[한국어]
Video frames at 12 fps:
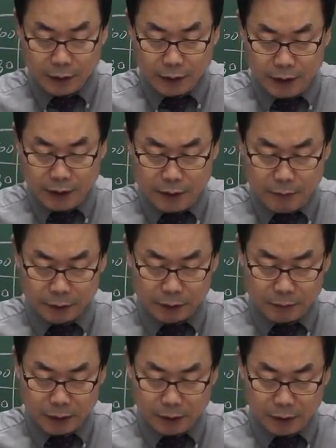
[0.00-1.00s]
이를
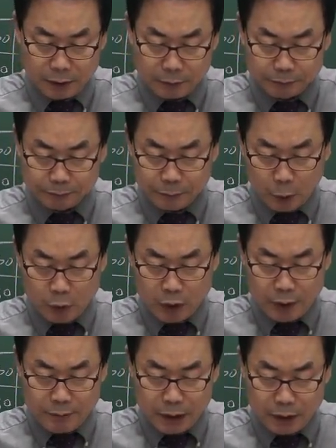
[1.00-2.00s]
보시면은
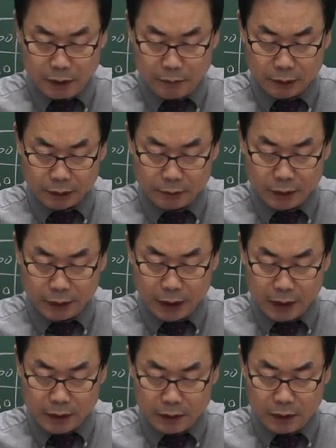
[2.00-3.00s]
동그라미 를 보시면
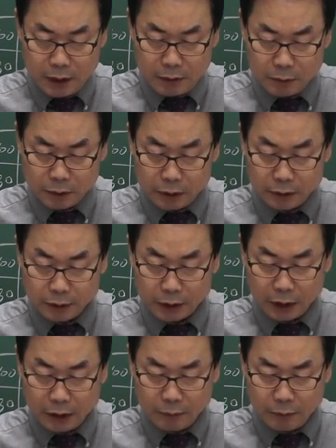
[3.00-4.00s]
대상화학 물질
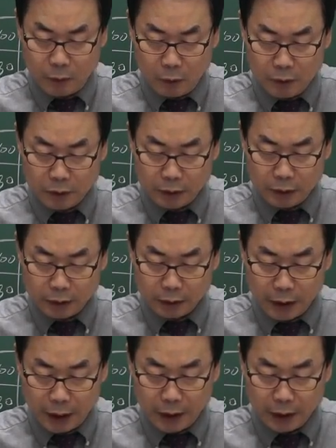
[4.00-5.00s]
자급 공정
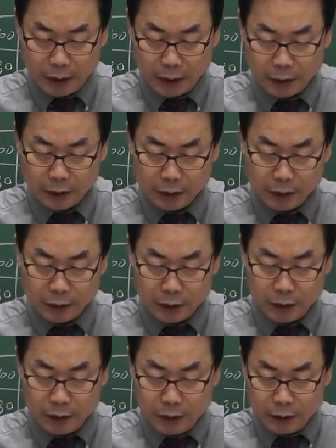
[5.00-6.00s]
내.
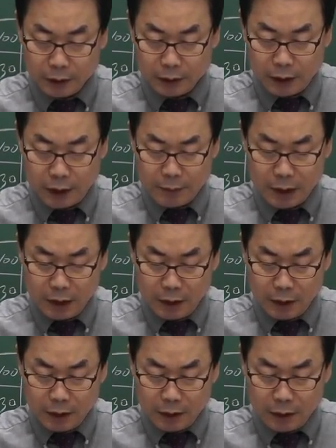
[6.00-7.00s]
그 다음에
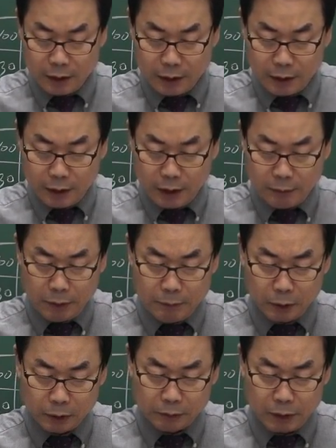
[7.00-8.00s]
2번
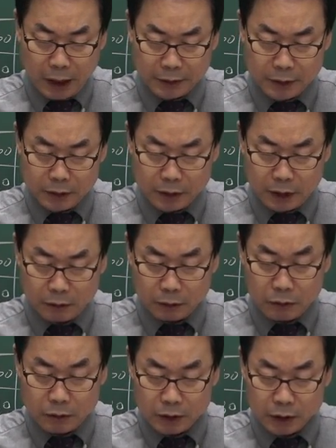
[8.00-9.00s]
보시면 안전사고
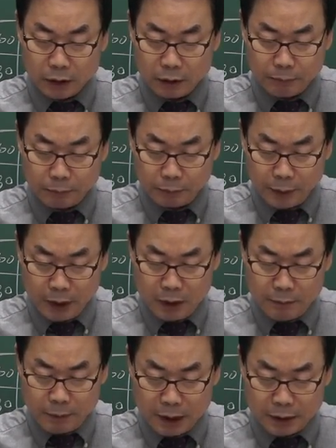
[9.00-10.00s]
또는
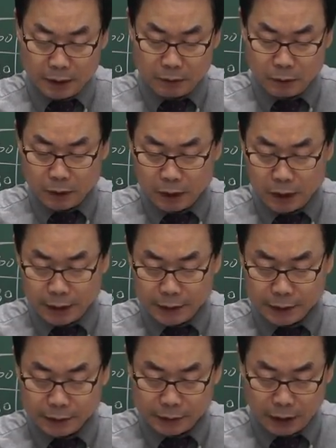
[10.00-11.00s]
직업병 발생 우려가
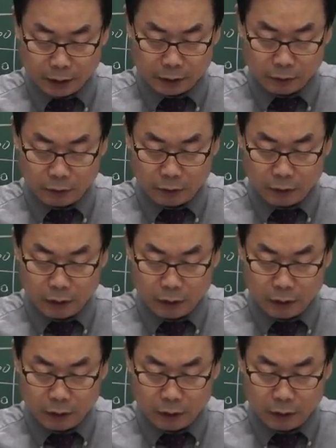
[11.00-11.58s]
있는 장소.